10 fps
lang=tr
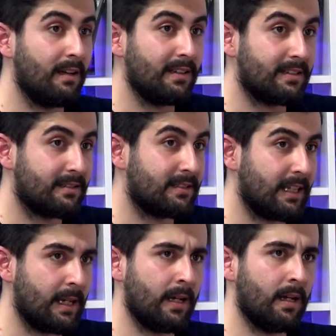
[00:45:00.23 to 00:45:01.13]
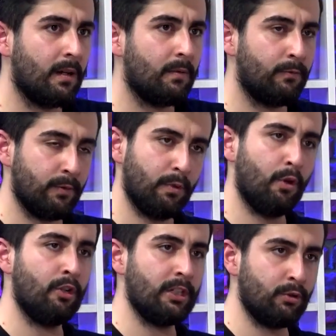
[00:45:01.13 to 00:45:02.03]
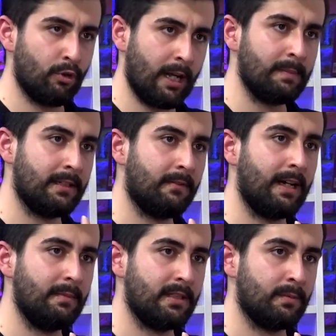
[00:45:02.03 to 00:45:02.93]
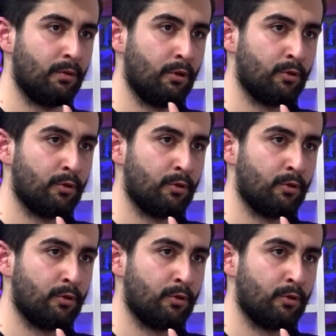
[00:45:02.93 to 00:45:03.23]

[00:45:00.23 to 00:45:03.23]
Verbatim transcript: Evet. E, futbol oynadığın dönemde de var mıydı bu